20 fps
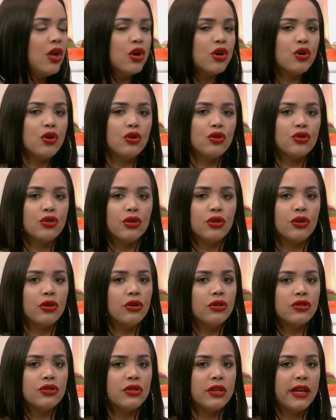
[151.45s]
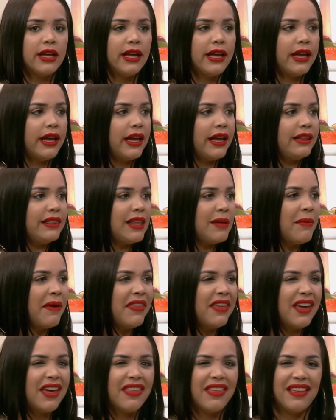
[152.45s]
nosotros eh, el tema
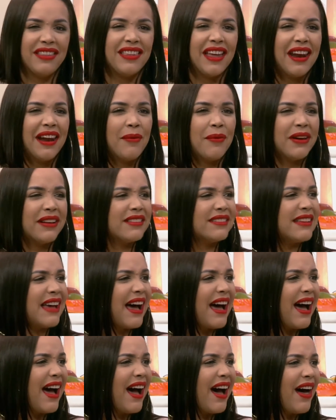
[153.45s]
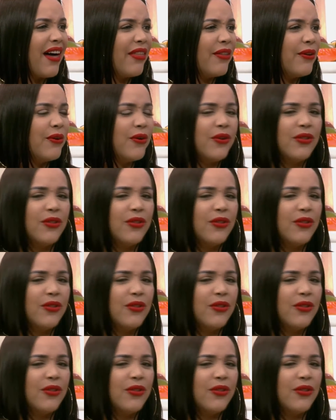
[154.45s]
de que de estar abrazado,